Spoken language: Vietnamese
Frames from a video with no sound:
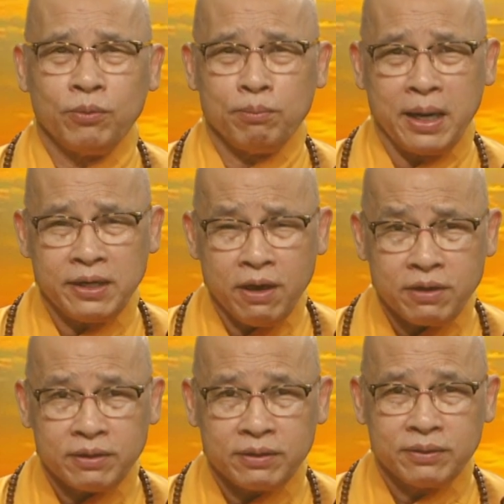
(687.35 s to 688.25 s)
mảnh đất
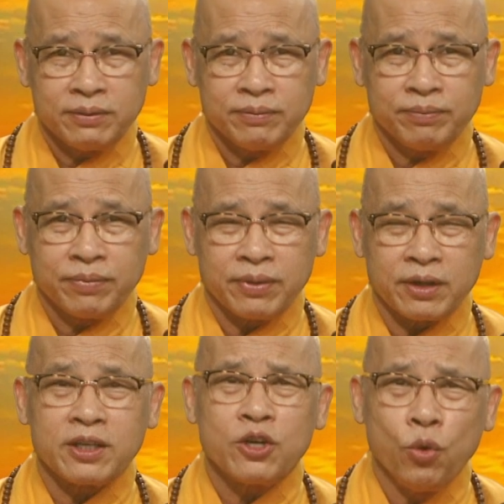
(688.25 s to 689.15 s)

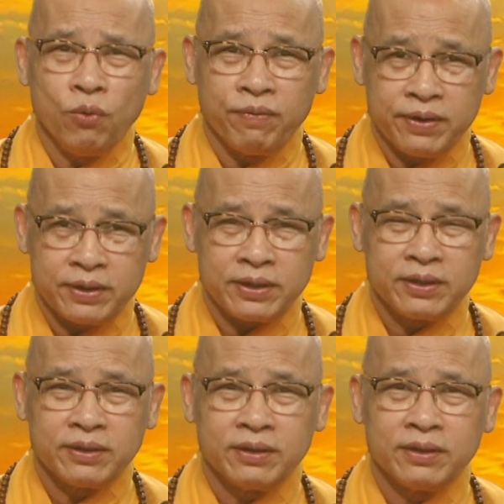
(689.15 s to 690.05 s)
những cái khu vườn
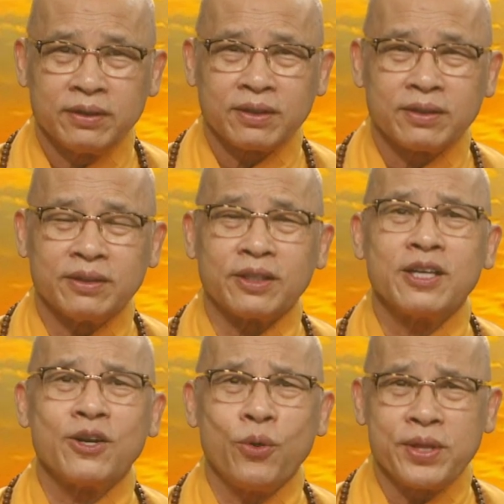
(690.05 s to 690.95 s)
những
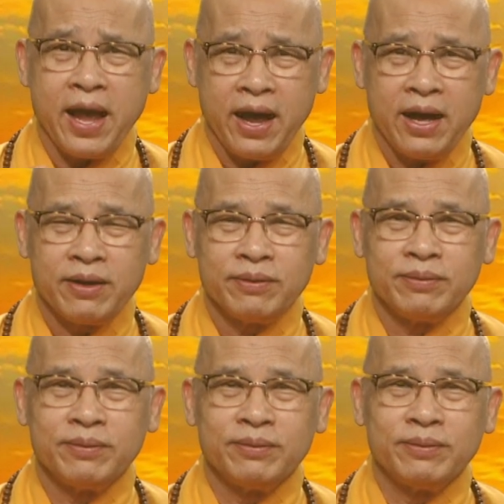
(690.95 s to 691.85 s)
cái ngôi nhà
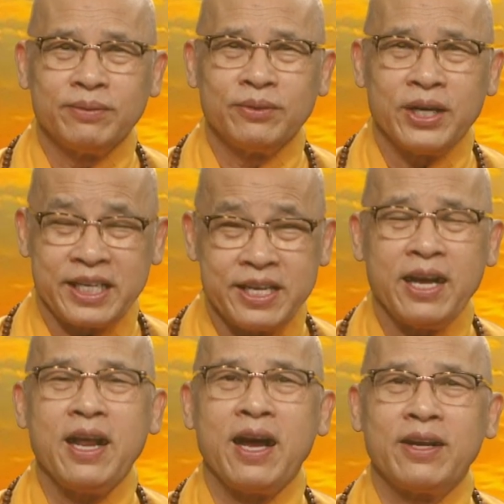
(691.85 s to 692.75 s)
hoặc
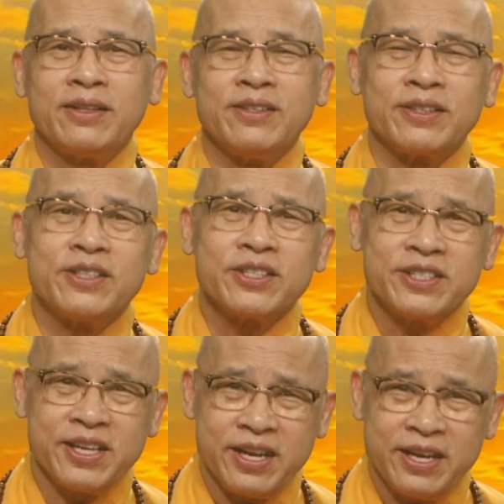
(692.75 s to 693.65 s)
giả là những chiếc
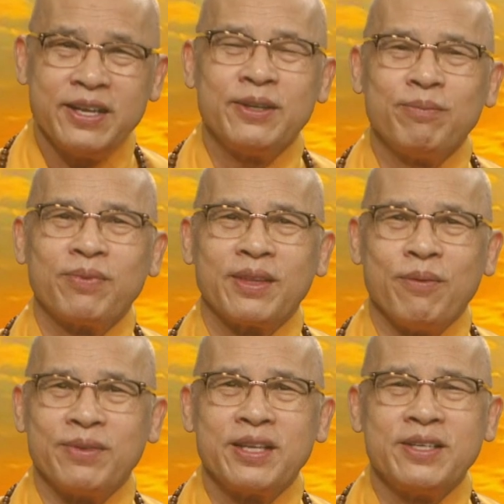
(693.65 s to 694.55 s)
xe
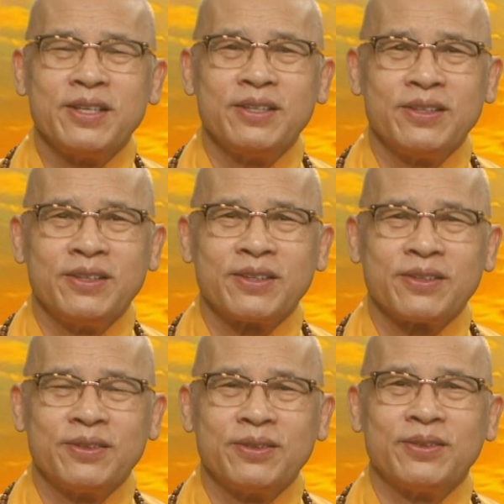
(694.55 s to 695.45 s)
thậm chí
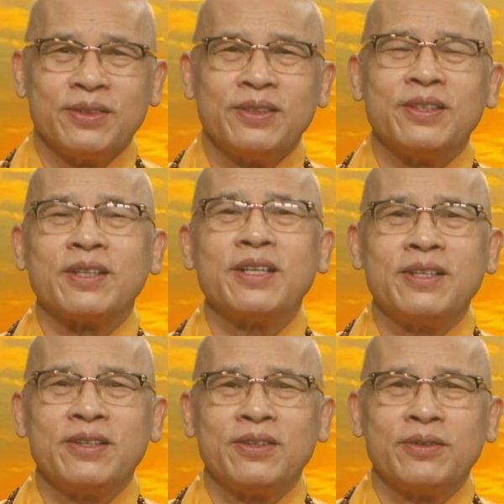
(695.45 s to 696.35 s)
những
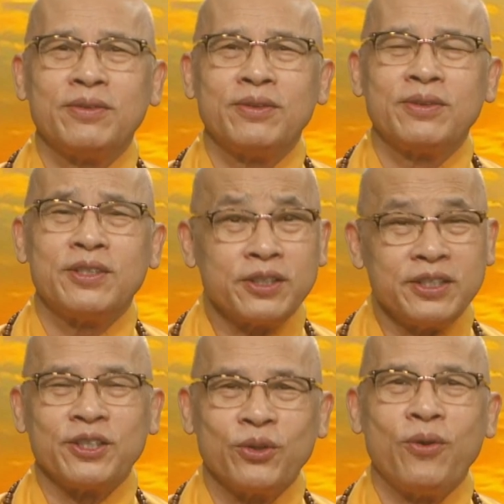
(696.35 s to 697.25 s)
cái chiếc
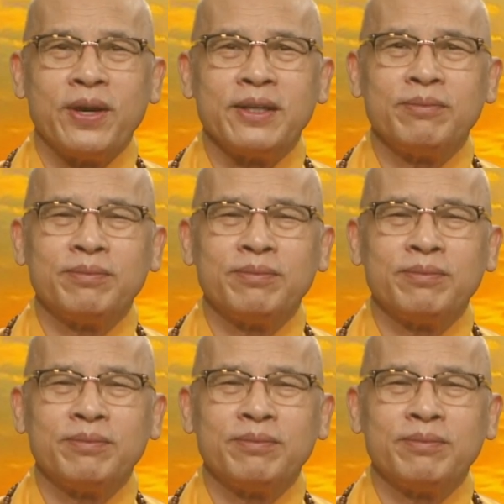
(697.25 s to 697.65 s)
điện thoại